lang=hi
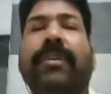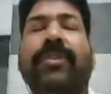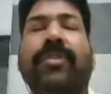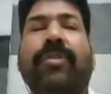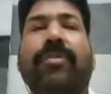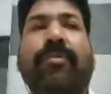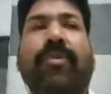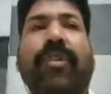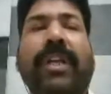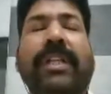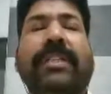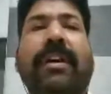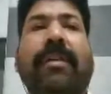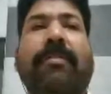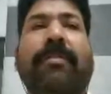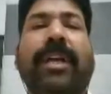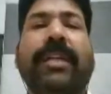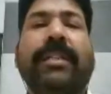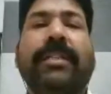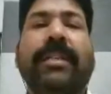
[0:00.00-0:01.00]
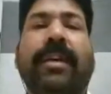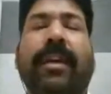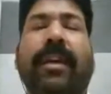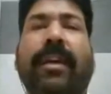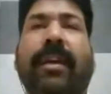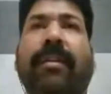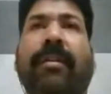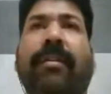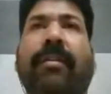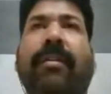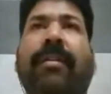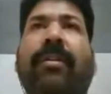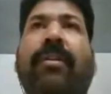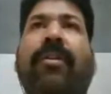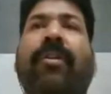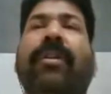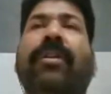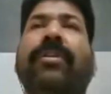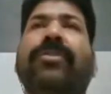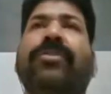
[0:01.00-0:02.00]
जो मुगल साम्राज्य है और